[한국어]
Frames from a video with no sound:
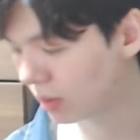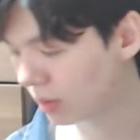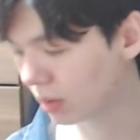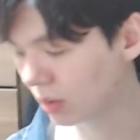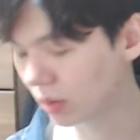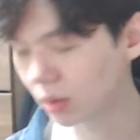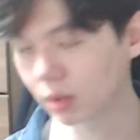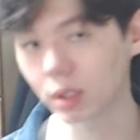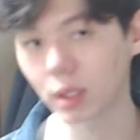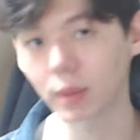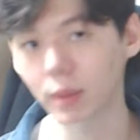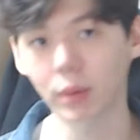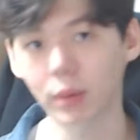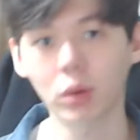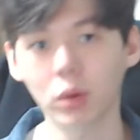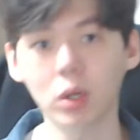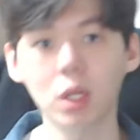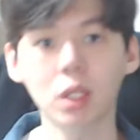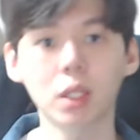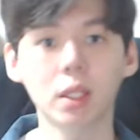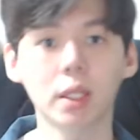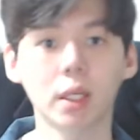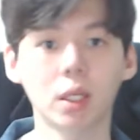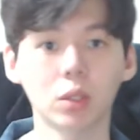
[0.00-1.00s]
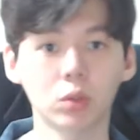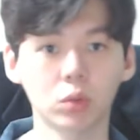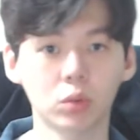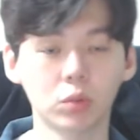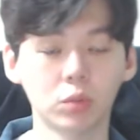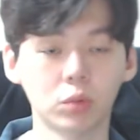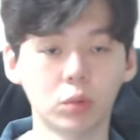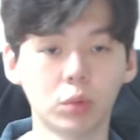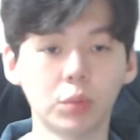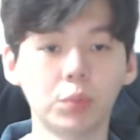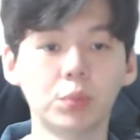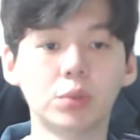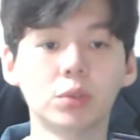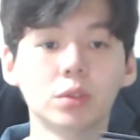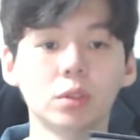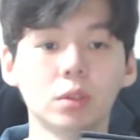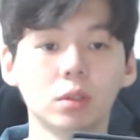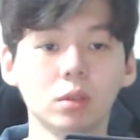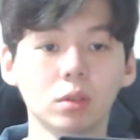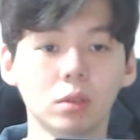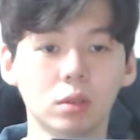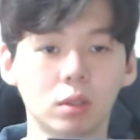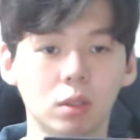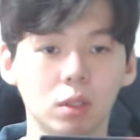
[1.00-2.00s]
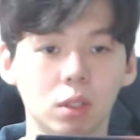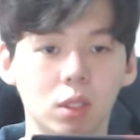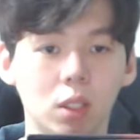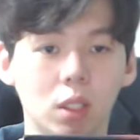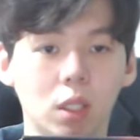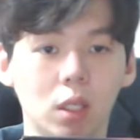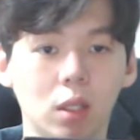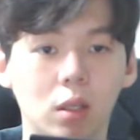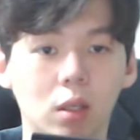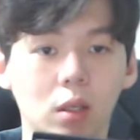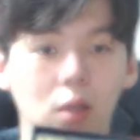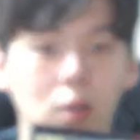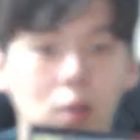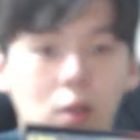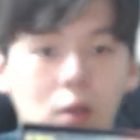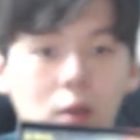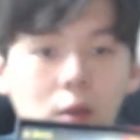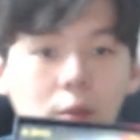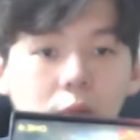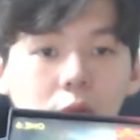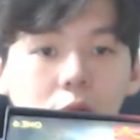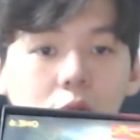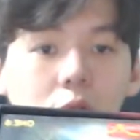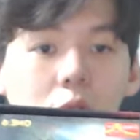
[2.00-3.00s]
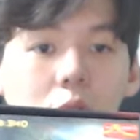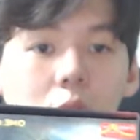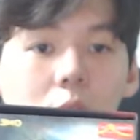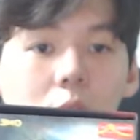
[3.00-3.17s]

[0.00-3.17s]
그나마 퀄리티가 조금 높은 이제 피규어라